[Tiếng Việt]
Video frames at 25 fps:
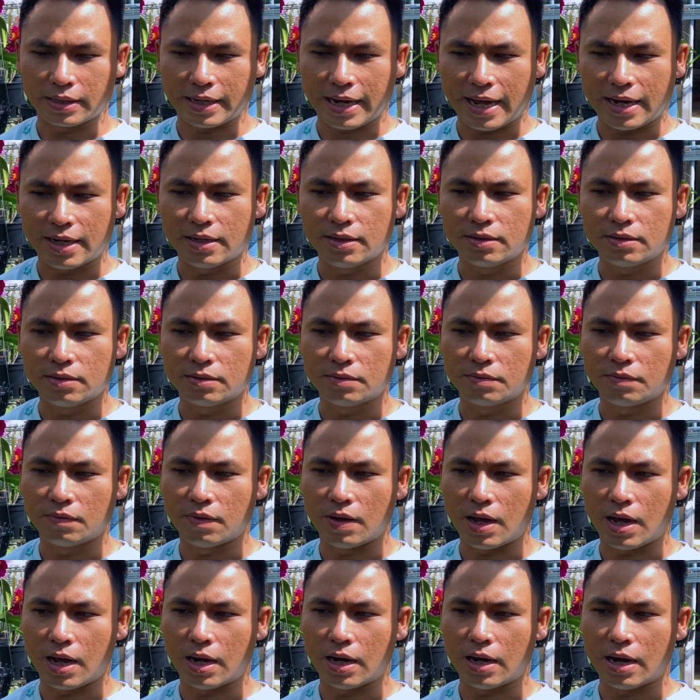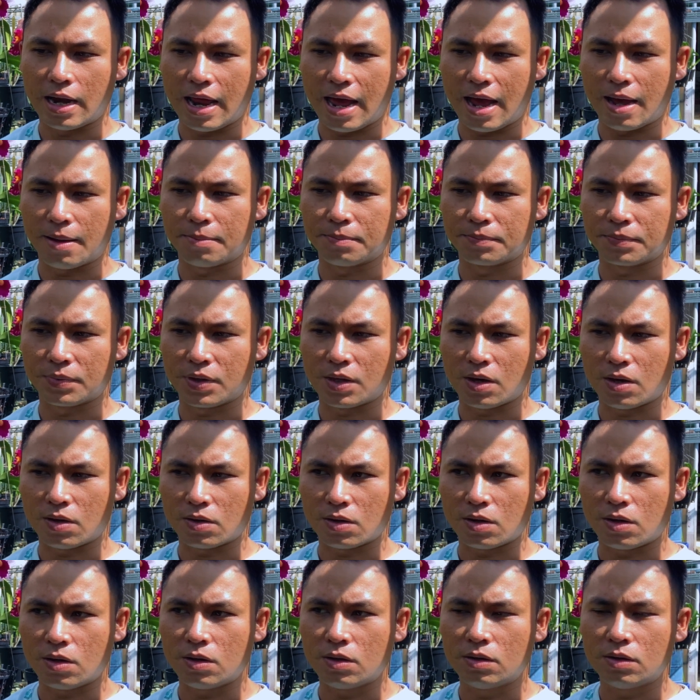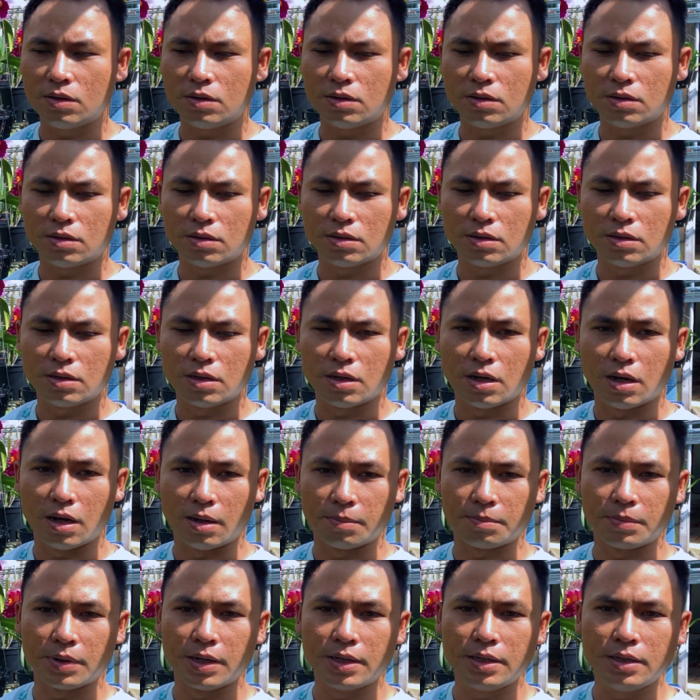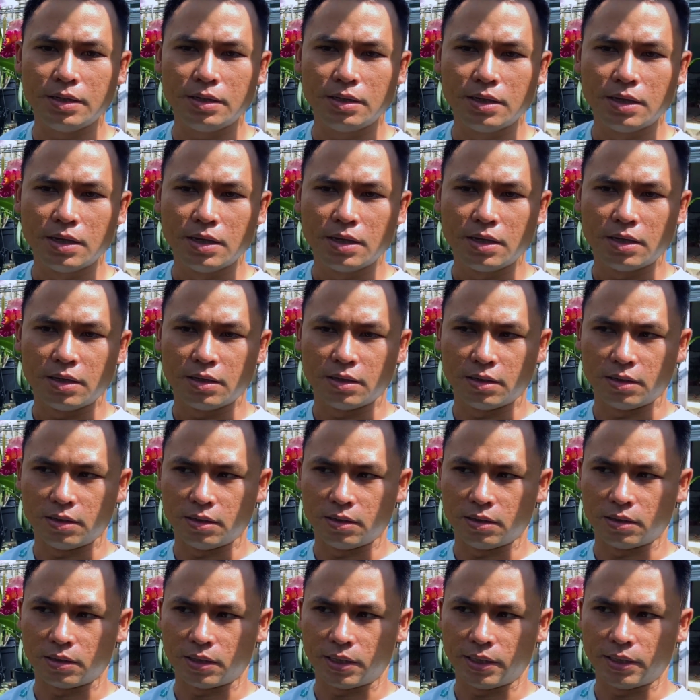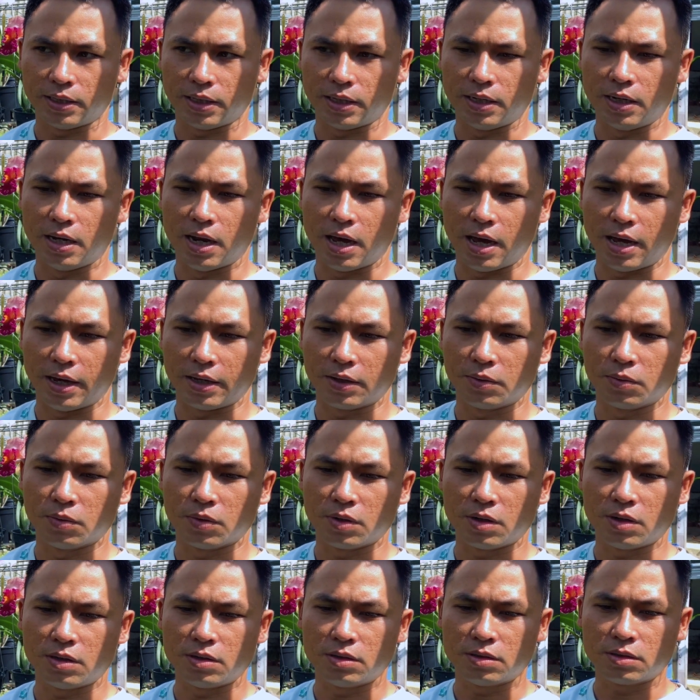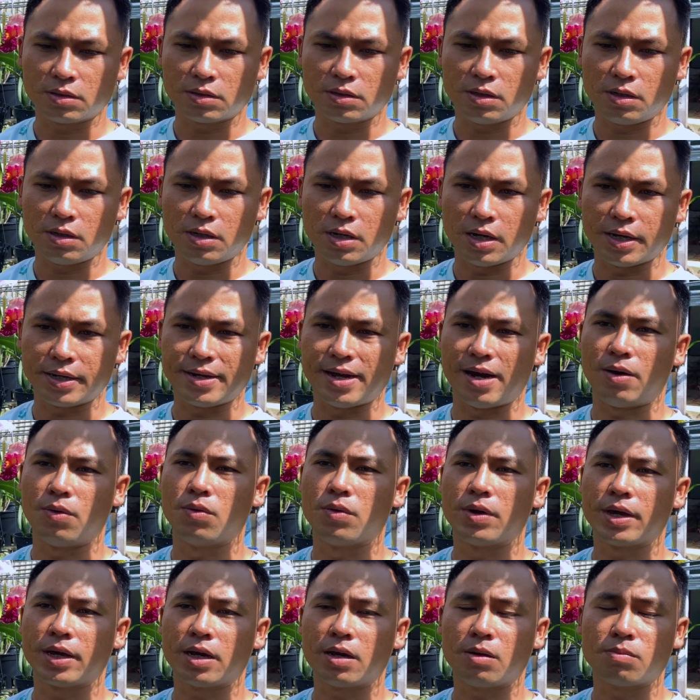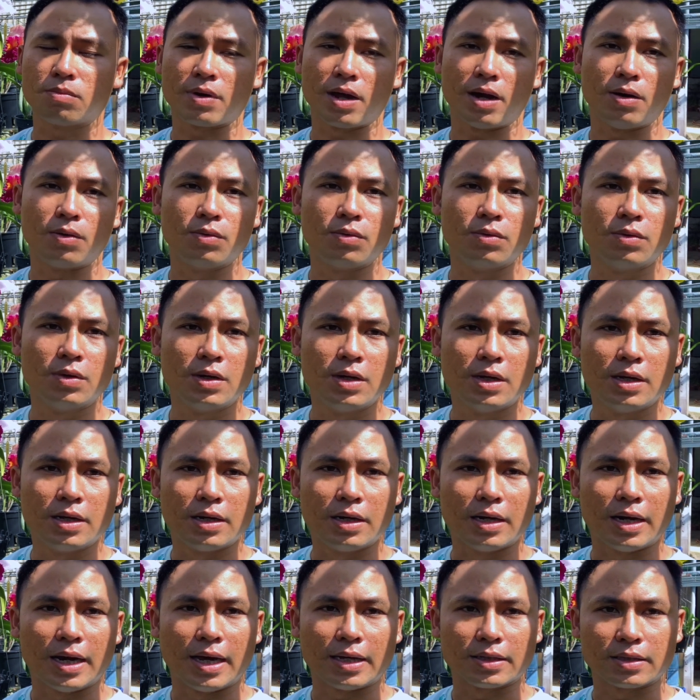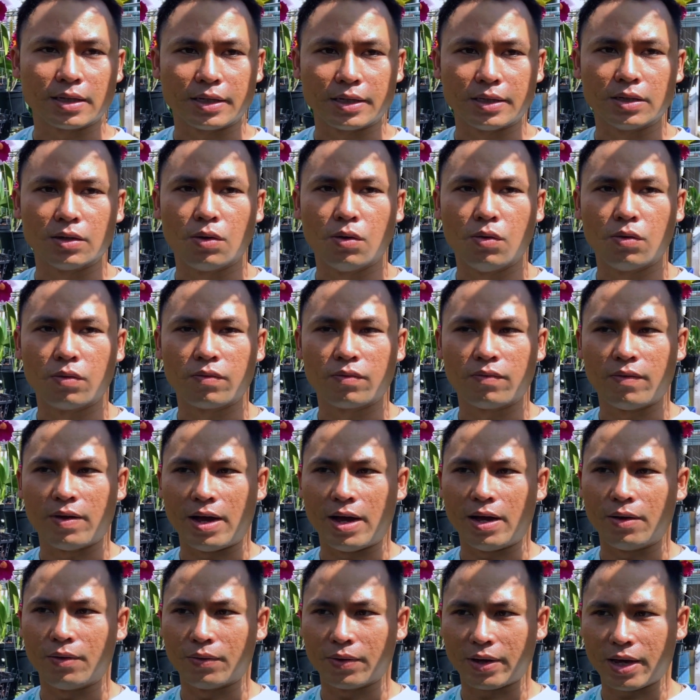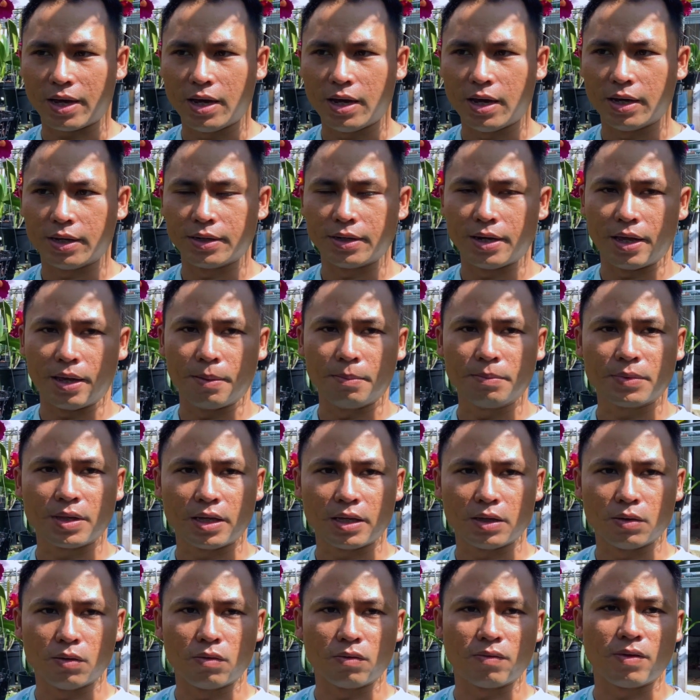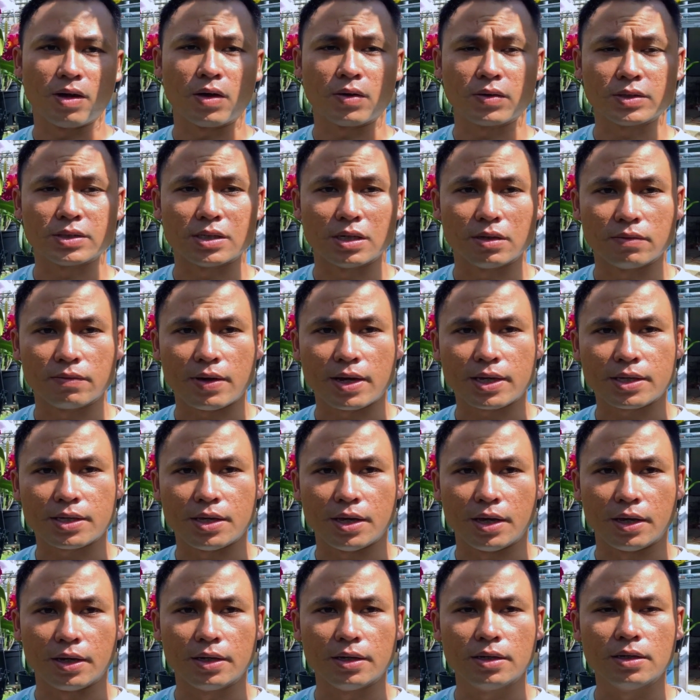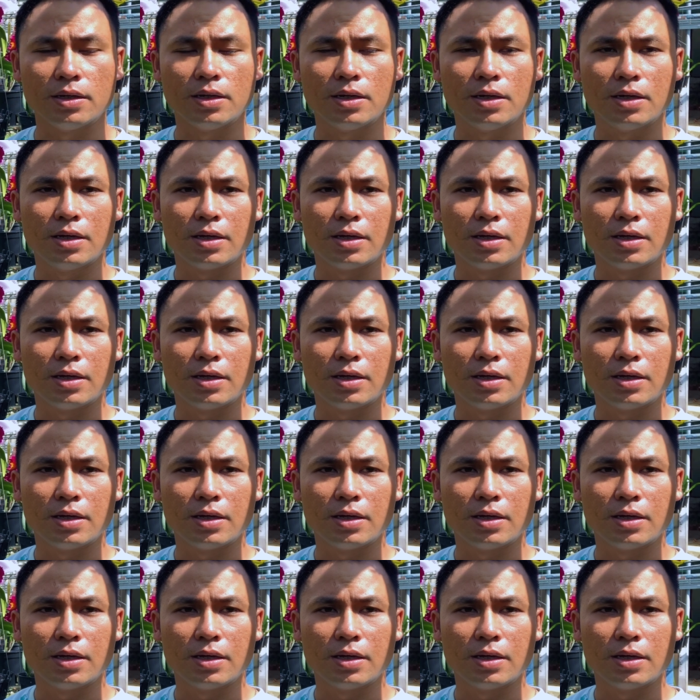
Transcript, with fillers: canh và làm cho nó hợp lý. Cái tỷ lệ của nó có thể đậu hay không đậu là tùy thuộc vào cái thời điểm, tùy thuộc vào cái sự phát triển